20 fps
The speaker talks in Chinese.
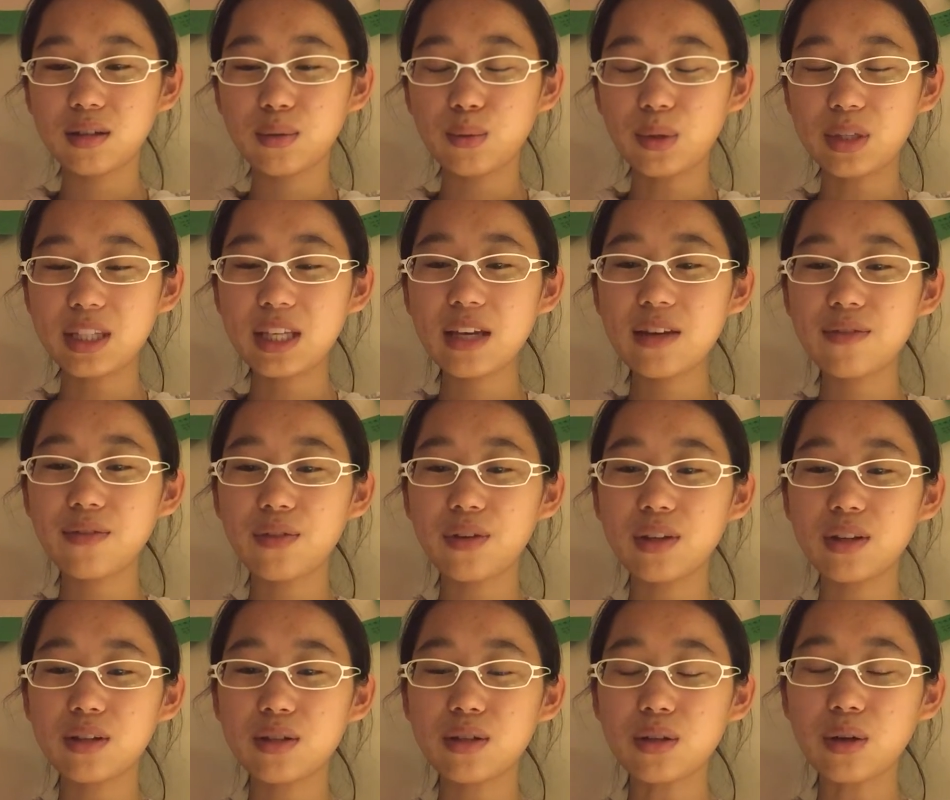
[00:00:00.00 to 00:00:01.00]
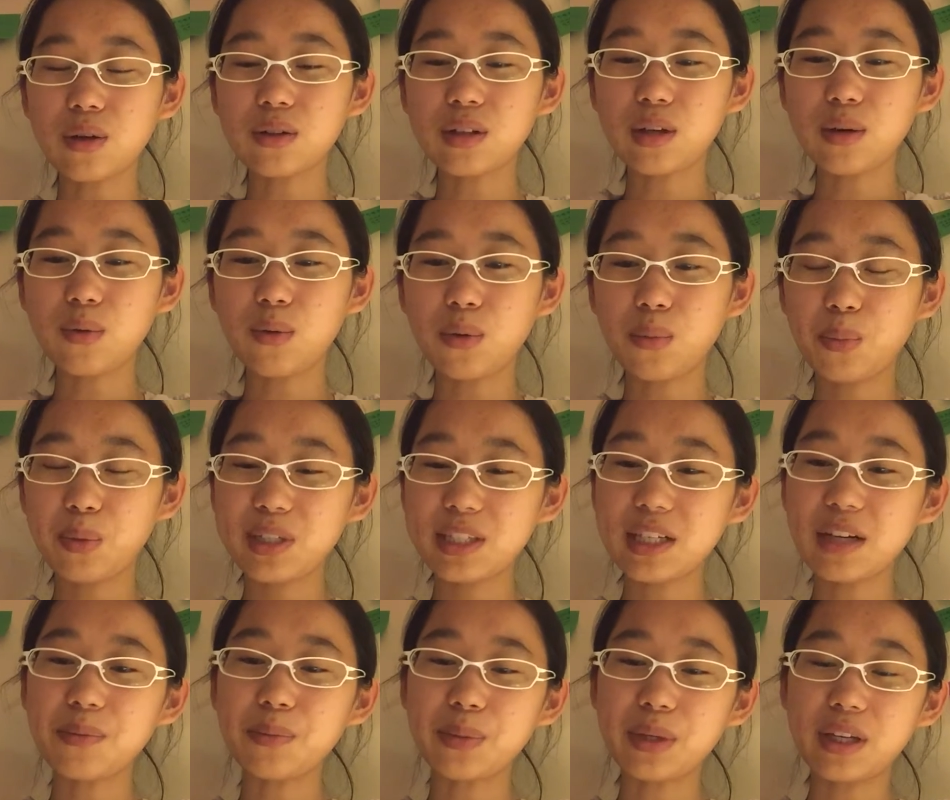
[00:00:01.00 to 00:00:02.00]
我念佛的时候呢，我不
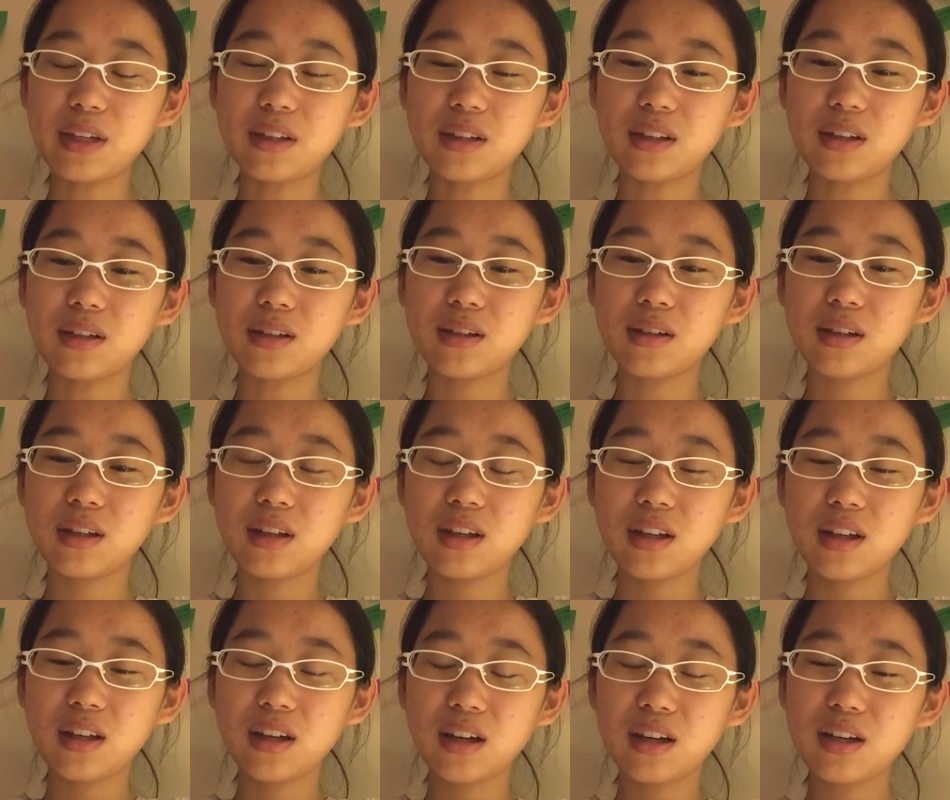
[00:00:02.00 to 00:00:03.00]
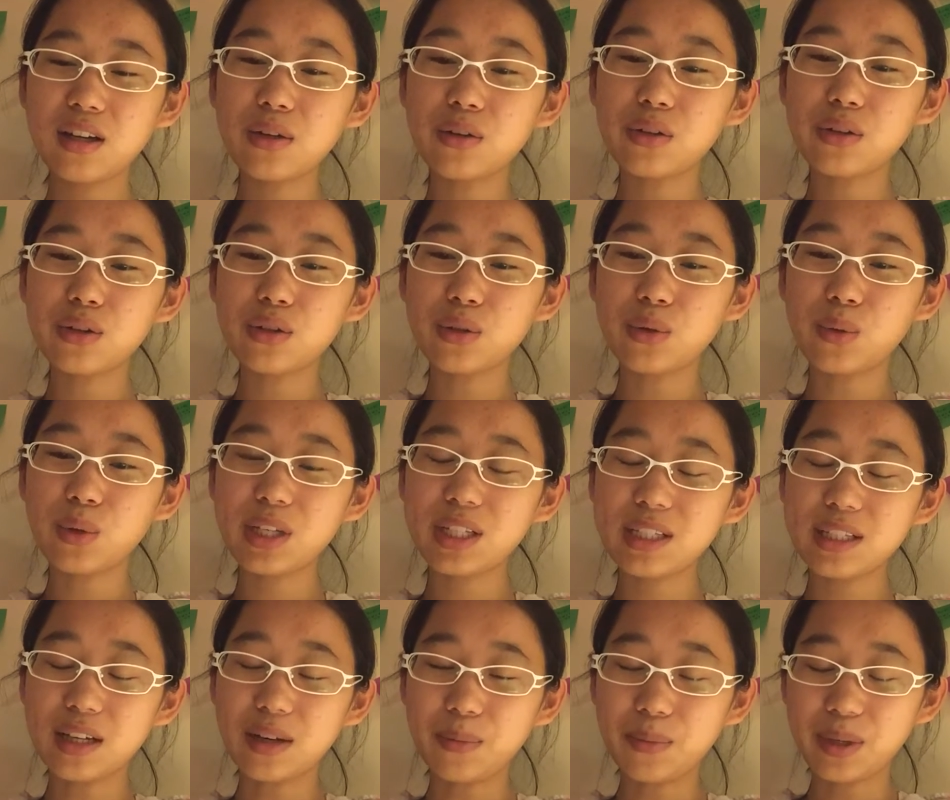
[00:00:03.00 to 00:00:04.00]
想别的，可是有的时候会
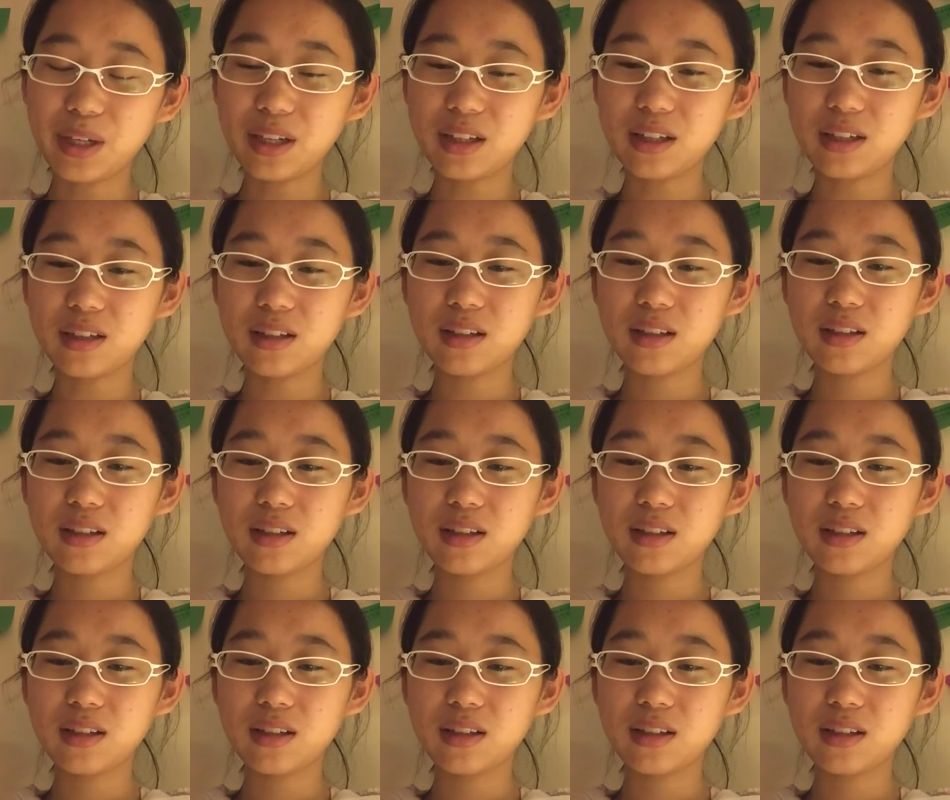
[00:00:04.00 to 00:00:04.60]
想别的。